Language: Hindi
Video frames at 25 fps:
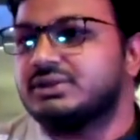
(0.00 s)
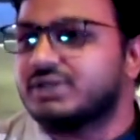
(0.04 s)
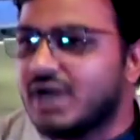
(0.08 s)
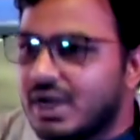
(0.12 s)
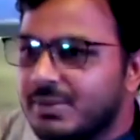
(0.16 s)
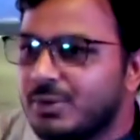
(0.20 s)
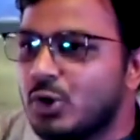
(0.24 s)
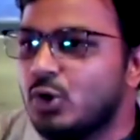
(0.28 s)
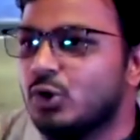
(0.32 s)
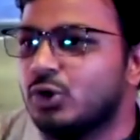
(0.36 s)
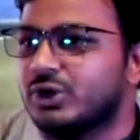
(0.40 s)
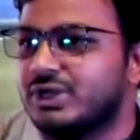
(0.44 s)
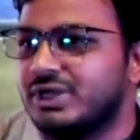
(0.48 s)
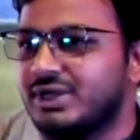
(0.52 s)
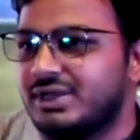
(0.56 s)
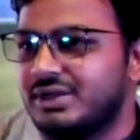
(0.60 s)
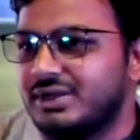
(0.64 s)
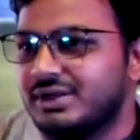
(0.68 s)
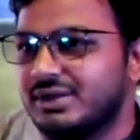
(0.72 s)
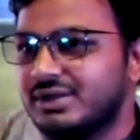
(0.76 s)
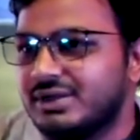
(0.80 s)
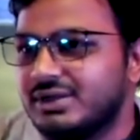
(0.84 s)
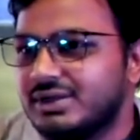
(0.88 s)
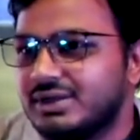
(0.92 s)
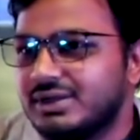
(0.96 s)
तब होगी
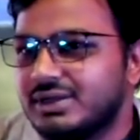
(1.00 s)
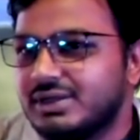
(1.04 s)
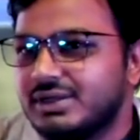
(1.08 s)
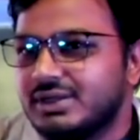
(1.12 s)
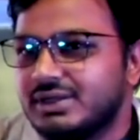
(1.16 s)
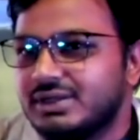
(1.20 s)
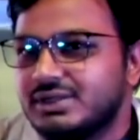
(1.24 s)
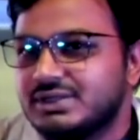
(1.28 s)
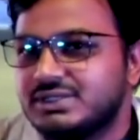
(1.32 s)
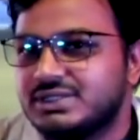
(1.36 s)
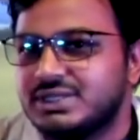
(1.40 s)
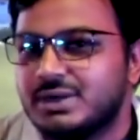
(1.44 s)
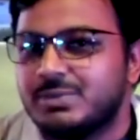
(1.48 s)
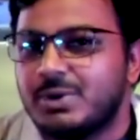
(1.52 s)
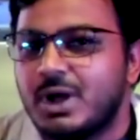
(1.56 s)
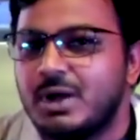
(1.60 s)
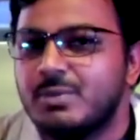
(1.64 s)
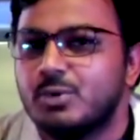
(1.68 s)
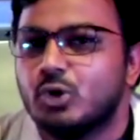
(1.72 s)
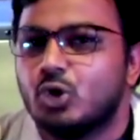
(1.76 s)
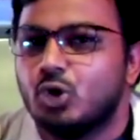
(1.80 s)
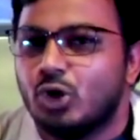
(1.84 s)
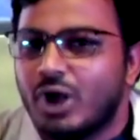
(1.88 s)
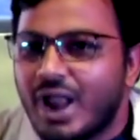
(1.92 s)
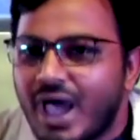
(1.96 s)
जब
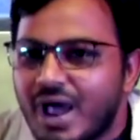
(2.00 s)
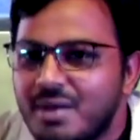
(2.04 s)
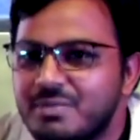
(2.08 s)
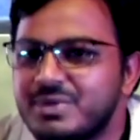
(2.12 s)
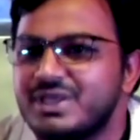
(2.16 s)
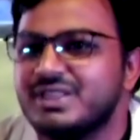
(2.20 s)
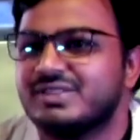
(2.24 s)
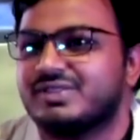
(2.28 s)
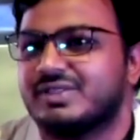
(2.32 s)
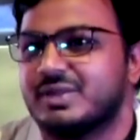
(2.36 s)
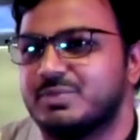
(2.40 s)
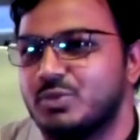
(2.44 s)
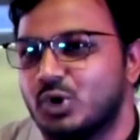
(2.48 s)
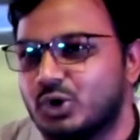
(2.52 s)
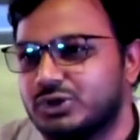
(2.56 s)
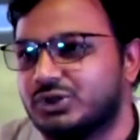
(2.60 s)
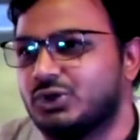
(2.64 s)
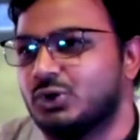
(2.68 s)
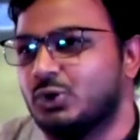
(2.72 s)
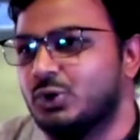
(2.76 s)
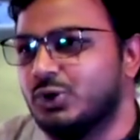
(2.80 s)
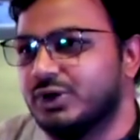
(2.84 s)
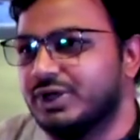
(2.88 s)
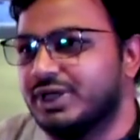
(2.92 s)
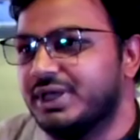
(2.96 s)
हम गुलामी से
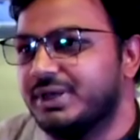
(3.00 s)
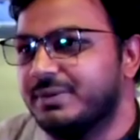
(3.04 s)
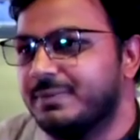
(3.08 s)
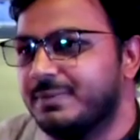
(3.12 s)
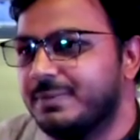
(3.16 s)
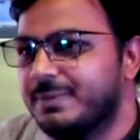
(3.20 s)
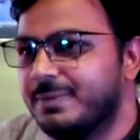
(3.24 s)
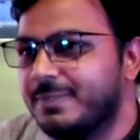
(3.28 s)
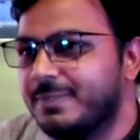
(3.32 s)
मुक्त होंगे